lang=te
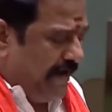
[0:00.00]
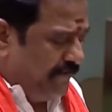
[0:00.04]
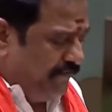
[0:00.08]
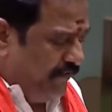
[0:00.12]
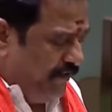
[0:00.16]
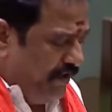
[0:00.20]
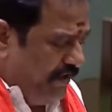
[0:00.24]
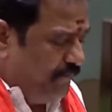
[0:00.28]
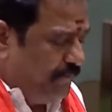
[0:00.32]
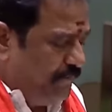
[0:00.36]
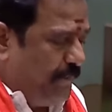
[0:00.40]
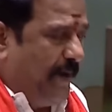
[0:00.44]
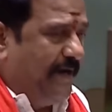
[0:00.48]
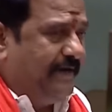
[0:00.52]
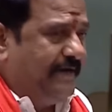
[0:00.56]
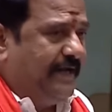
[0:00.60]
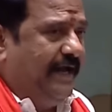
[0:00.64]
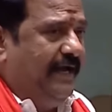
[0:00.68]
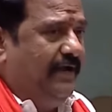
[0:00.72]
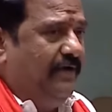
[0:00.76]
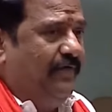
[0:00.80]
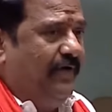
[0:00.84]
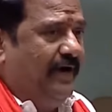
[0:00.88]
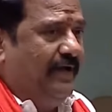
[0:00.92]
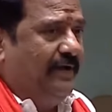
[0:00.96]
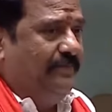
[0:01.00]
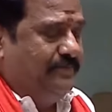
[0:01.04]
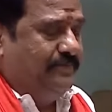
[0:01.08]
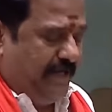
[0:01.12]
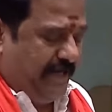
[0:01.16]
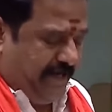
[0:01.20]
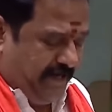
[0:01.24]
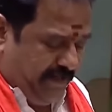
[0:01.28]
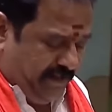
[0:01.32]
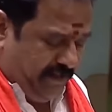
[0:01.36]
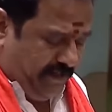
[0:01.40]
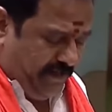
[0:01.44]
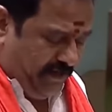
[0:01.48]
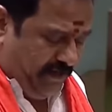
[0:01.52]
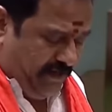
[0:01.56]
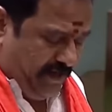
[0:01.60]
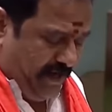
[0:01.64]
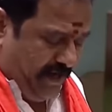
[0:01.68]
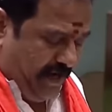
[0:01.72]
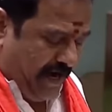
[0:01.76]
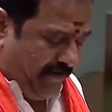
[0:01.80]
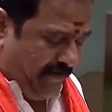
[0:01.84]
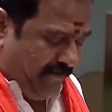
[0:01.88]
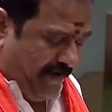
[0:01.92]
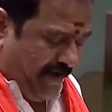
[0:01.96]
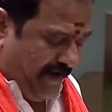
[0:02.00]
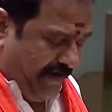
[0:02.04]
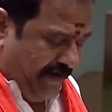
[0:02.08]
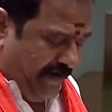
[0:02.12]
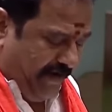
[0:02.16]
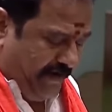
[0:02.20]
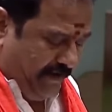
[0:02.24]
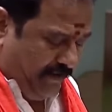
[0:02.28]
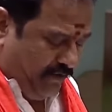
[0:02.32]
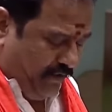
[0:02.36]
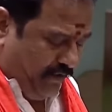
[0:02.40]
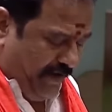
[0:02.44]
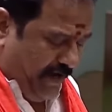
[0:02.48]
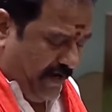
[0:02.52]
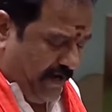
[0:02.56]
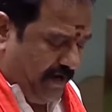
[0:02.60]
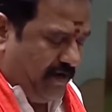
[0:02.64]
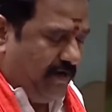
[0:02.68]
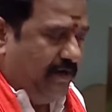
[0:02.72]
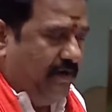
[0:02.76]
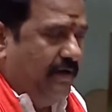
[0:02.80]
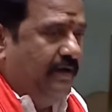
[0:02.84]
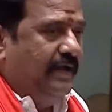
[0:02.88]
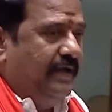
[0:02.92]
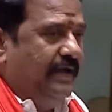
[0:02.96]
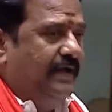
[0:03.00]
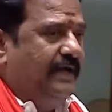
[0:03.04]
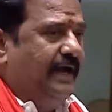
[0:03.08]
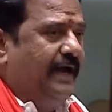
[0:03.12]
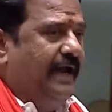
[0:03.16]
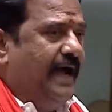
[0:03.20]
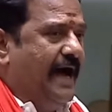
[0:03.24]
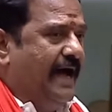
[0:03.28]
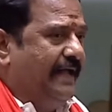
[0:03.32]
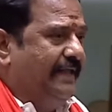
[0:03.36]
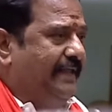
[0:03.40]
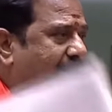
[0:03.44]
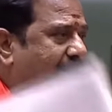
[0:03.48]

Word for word: ఆర్ఓఎఫ్ పట్టాలు ఇవ్వడం జరిగింది అవన్నిటికి కూడా ఇక్కడ